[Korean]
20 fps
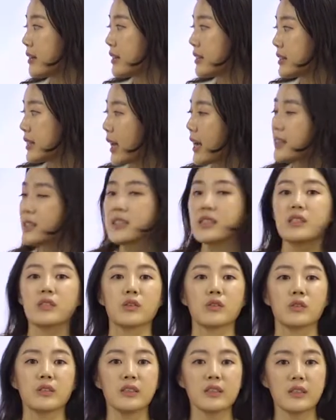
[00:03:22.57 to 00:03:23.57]

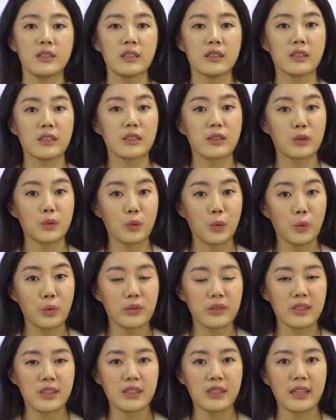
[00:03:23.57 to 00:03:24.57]
이사신전은그
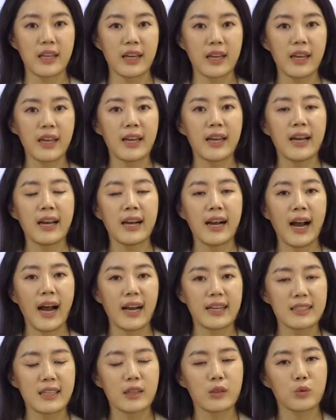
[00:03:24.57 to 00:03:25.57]
동시대에
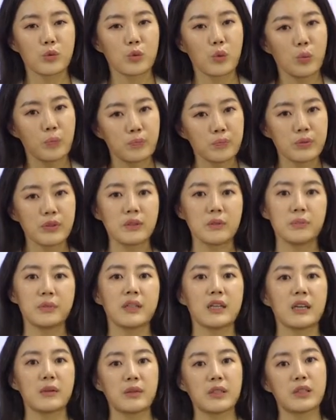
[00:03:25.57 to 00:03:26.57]
가장
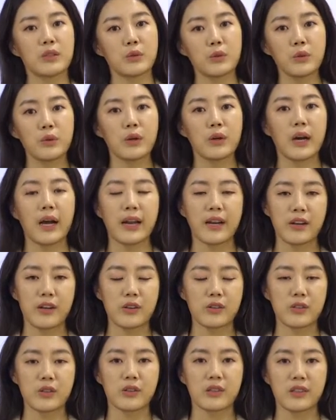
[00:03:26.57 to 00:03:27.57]
높은 피라미드로
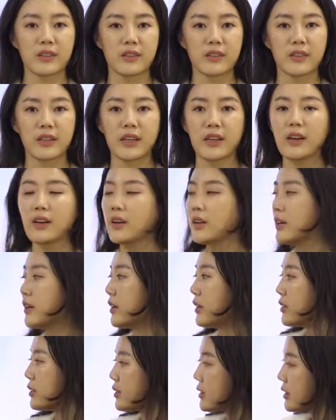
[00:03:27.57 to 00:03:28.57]
알려져 있는데요.
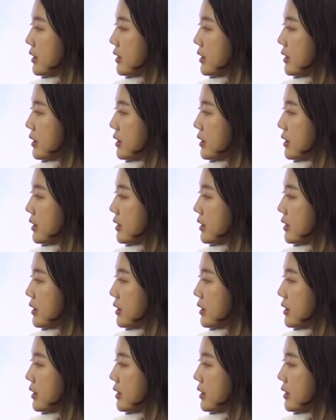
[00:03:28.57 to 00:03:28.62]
